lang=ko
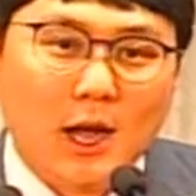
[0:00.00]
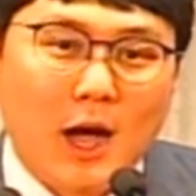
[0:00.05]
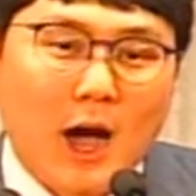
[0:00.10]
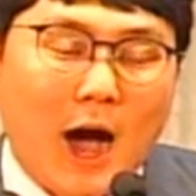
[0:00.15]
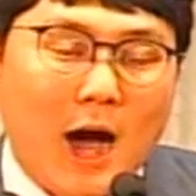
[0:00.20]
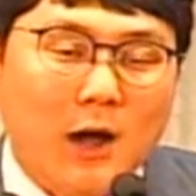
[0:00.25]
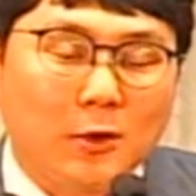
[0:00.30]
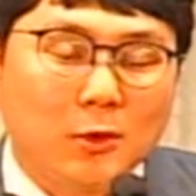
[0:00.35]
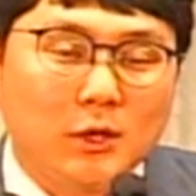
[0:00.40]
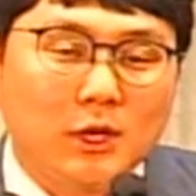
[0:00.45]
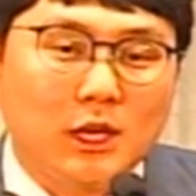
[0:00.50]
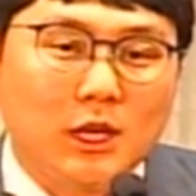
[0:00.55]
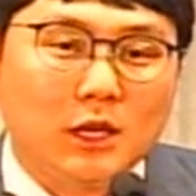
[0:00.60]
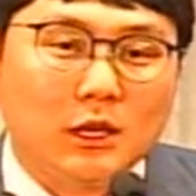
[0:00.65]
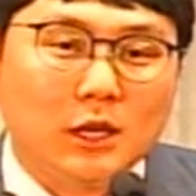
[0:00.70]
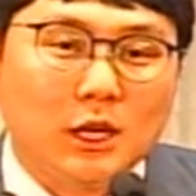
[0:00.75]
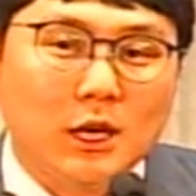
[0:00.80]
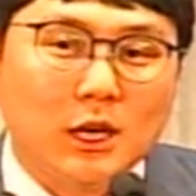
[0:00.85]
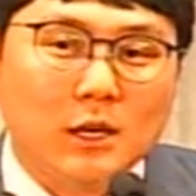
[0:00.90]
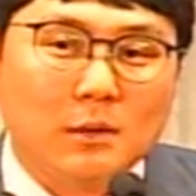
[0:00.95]

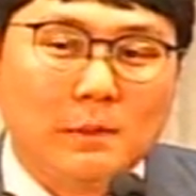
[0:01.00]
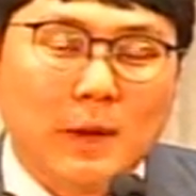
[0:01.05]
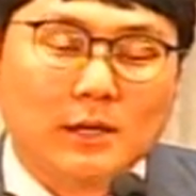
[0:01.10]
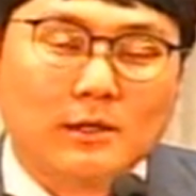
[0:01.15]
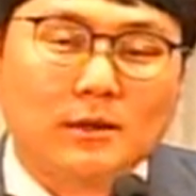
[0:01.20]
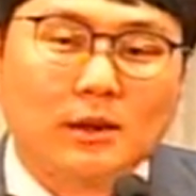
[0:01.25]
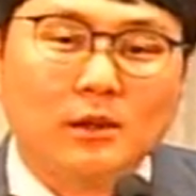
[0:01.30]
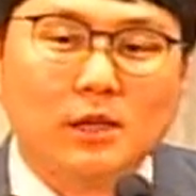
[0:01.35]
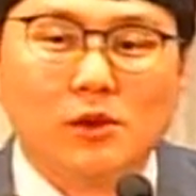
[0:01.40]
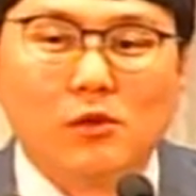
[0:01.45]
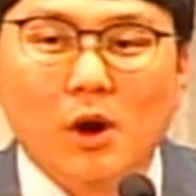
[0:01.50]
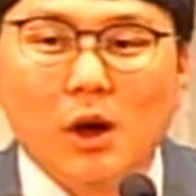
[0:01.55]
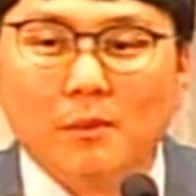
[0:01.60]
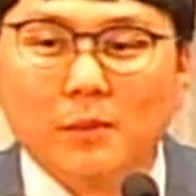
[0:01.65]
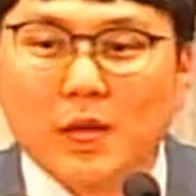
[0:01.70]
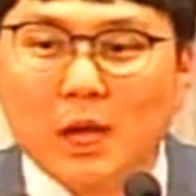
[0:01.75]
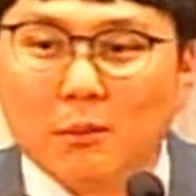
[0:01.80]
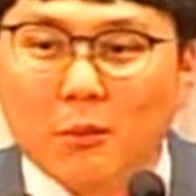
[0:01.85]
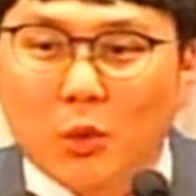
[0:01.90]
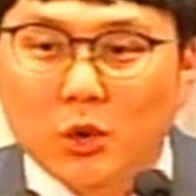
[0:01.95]
아론이 백성들과
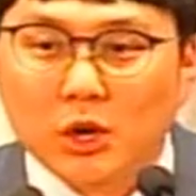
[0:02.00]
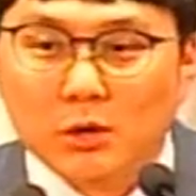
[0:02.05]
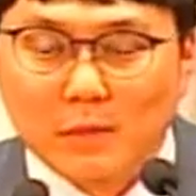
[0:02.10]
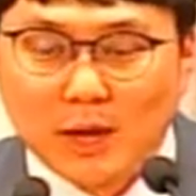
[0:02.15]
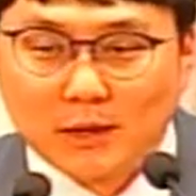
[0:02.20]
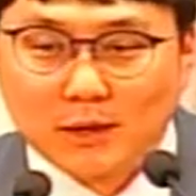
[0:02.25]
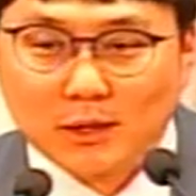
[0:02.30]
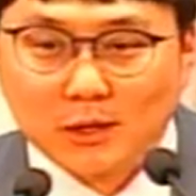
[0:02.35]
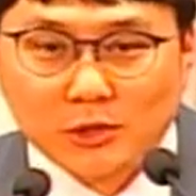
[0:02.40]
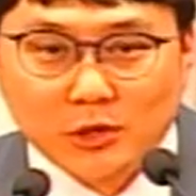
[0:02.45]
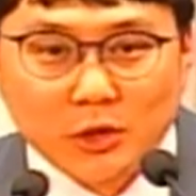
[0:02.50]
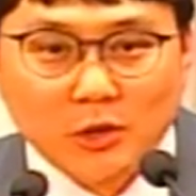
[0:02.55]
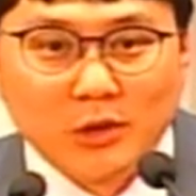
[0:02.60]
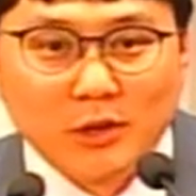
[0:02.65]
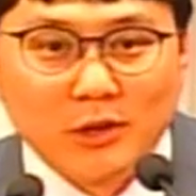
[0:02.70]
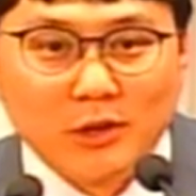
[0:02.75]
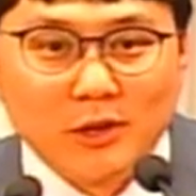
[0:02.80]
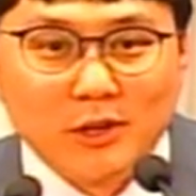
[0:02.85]
함께 뭐를 만들죠?